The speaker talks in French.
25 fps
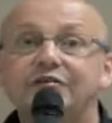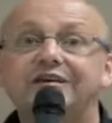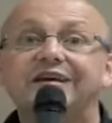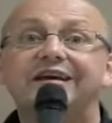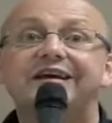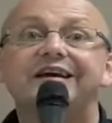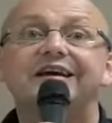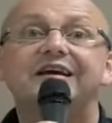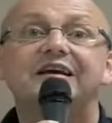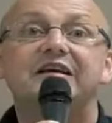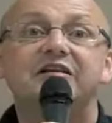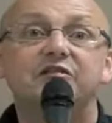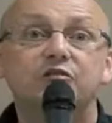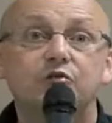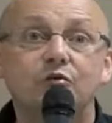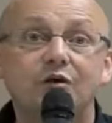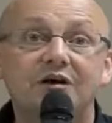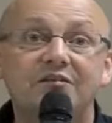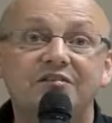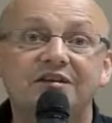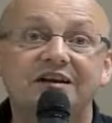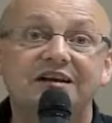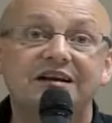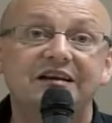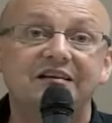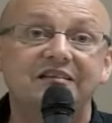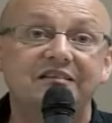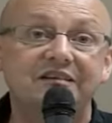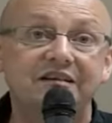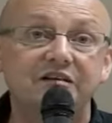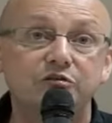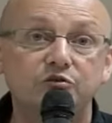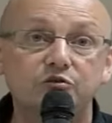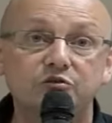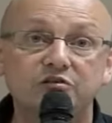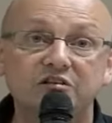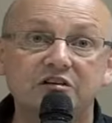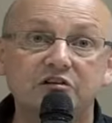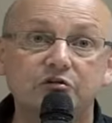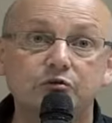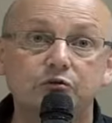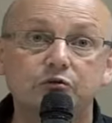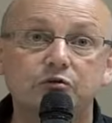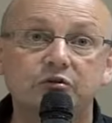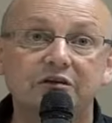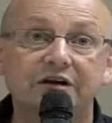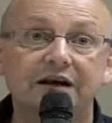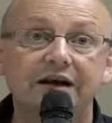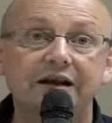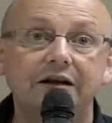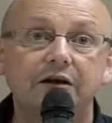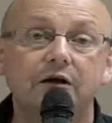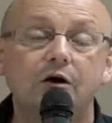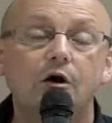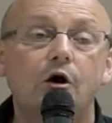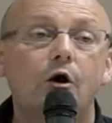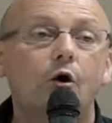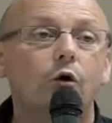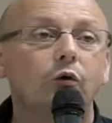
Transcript: des réseaux avec les associations locales.